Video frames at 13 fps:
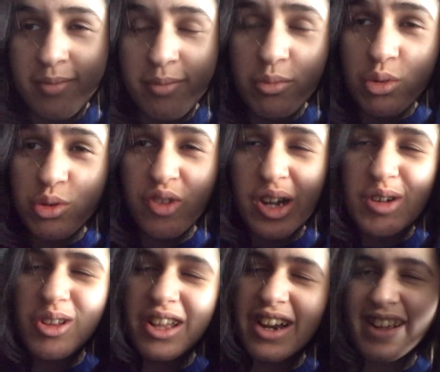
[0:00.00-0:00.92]
Mutfak
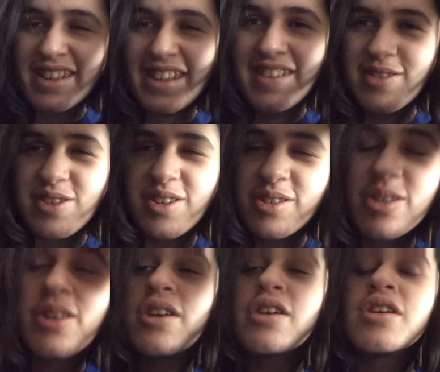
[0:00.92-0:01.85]
olarak geçiyor.
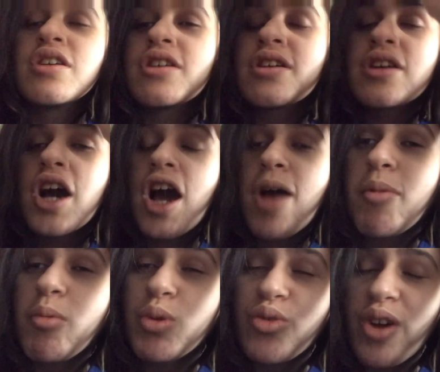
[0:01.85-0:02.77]
Ama
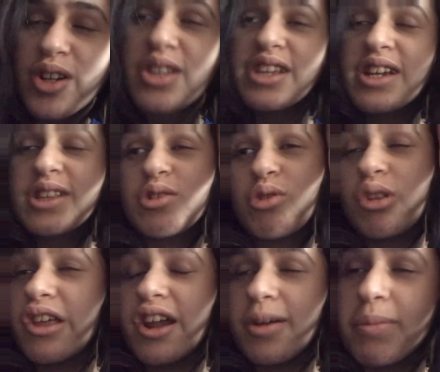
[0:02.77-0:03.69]
mutfak da teknik
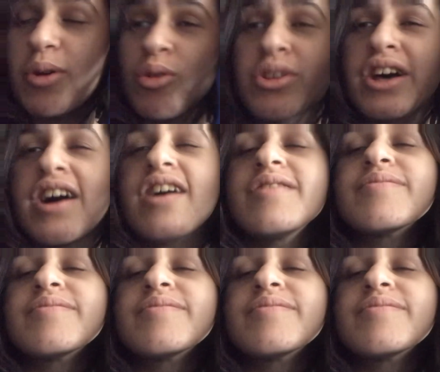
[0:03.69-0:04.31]
olarak bir oda.